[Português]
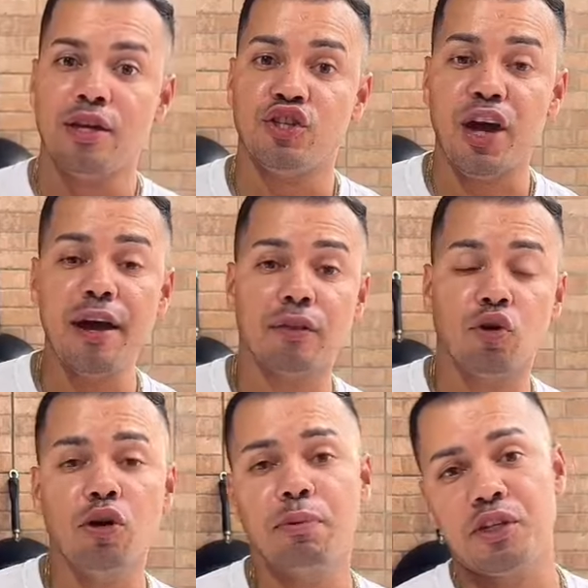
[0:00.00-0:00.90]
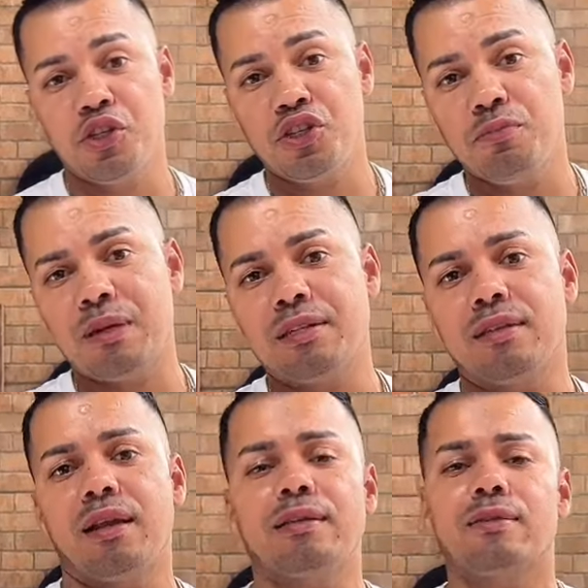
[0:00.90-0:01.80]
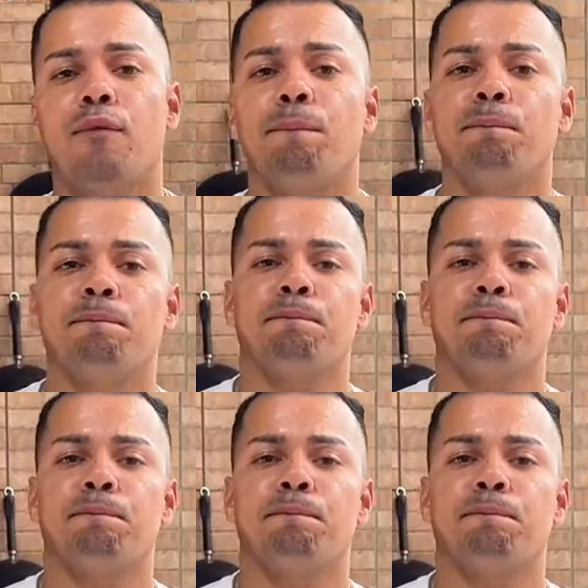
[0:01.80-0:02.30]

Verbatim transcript: Já retorno para a gente ir para a instalação.